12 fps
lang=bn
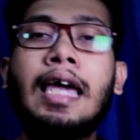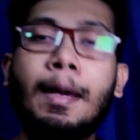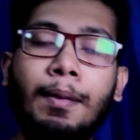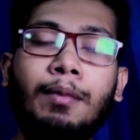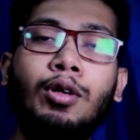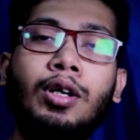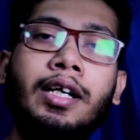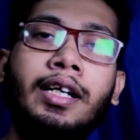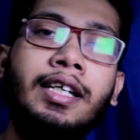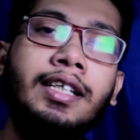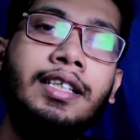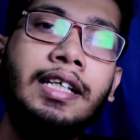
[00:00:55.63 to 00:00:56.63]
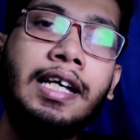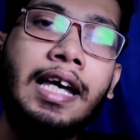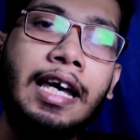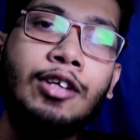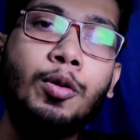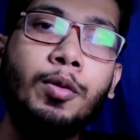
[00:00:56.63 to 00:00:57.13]
এবার বলে রাখি যে
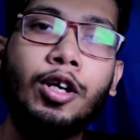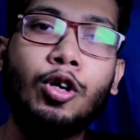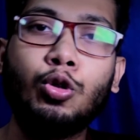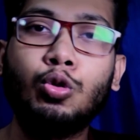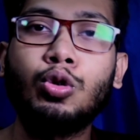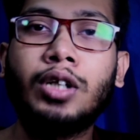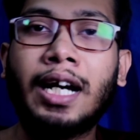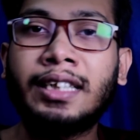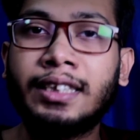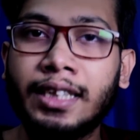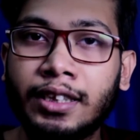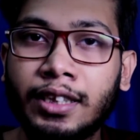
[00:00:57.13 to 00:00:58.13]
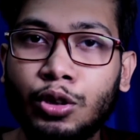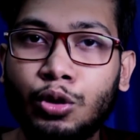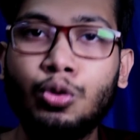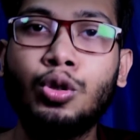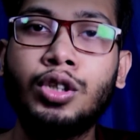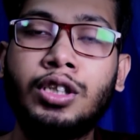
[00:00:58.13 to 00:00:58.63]
এই ছবিটা নতুন কাস্টিংয়ের সাথে
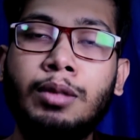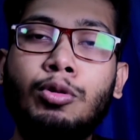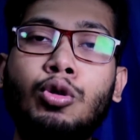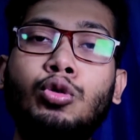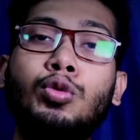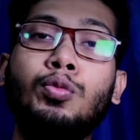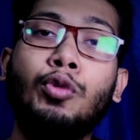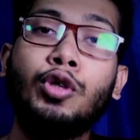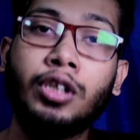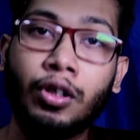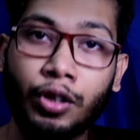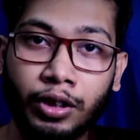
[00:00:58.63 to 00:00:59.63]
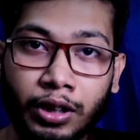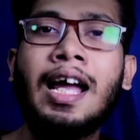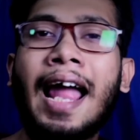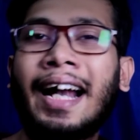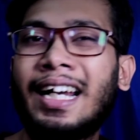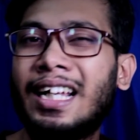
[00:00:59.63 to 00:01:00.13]
শুরু হচ্ছে এবং নতুন পরিচালকের
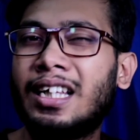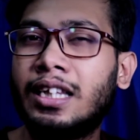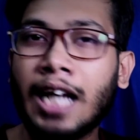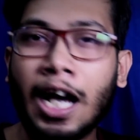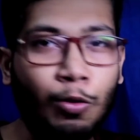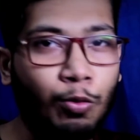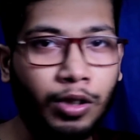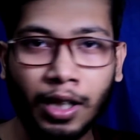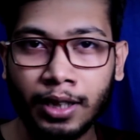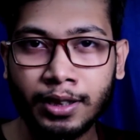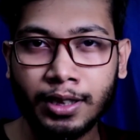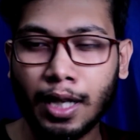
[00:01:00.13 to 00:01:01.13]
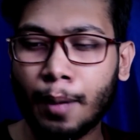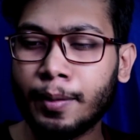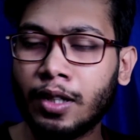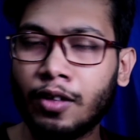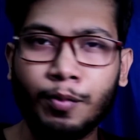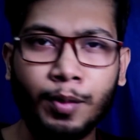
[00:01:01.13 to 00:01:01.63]
সাথে একটা দারুণ কাস্ট
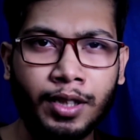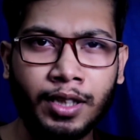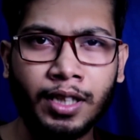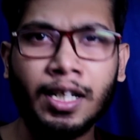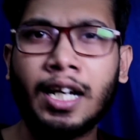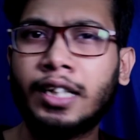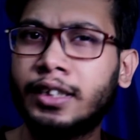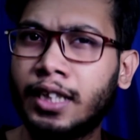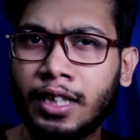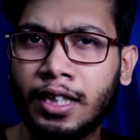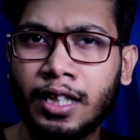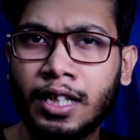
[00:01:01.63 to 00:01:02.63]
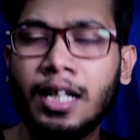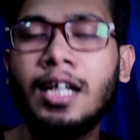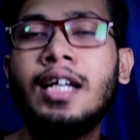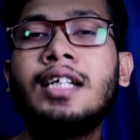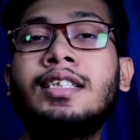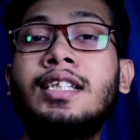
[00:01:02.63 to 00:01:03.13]
অমিতাভ বচ্চন অক্ষয় খান্না
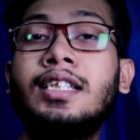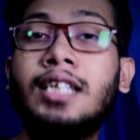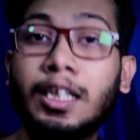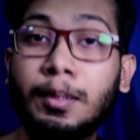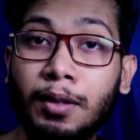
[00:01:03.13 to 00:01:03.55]
সিদ্ধার্থ